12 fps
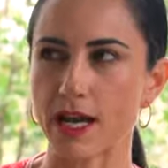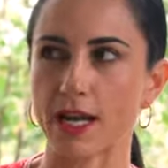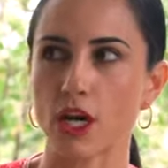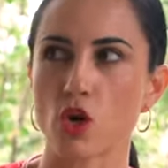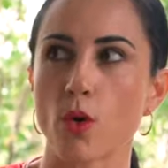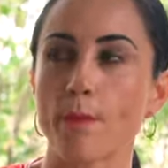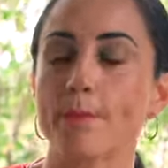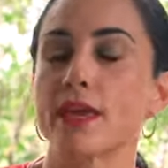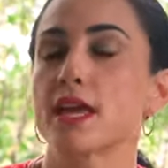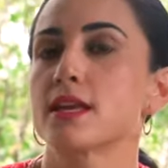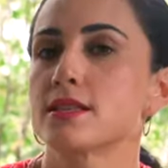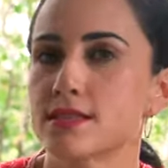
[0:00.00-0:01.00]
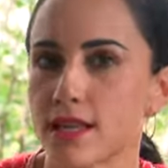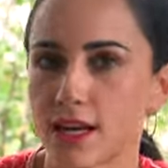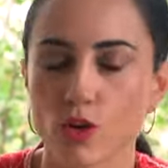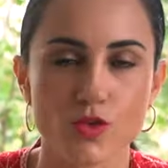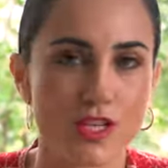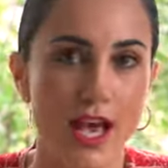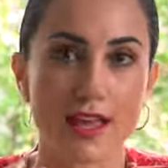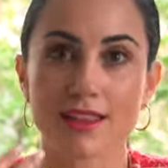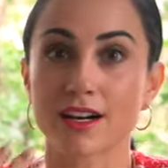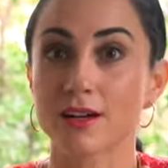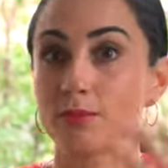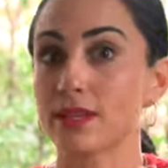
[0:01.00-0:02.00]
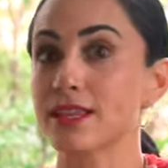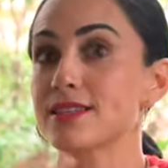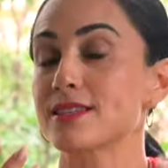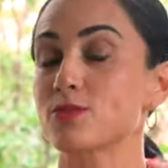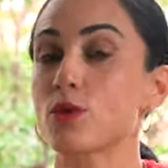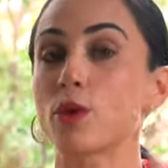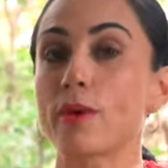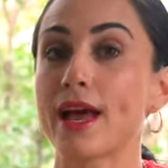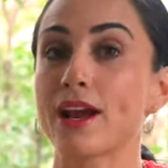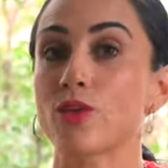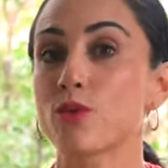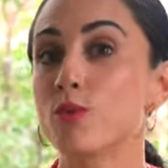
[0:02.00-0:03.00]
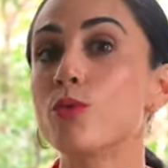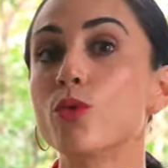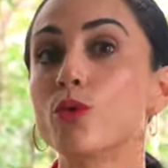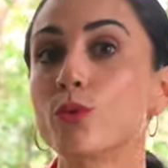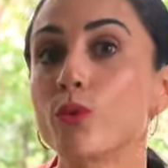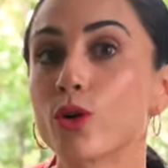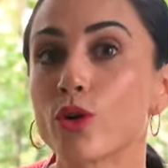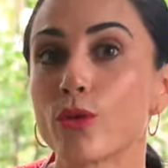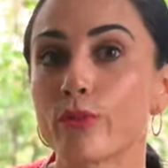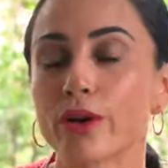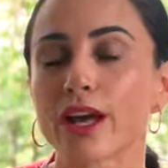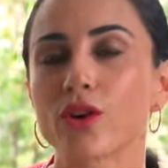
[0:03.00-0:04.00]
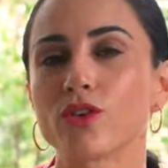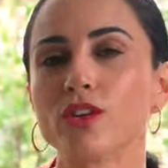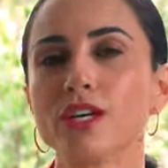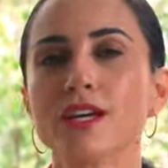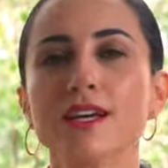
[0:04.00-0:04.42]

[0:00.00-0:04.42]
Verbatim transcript: para que no piensen, o sea, de repente se vuelve algo muy, muy complejo.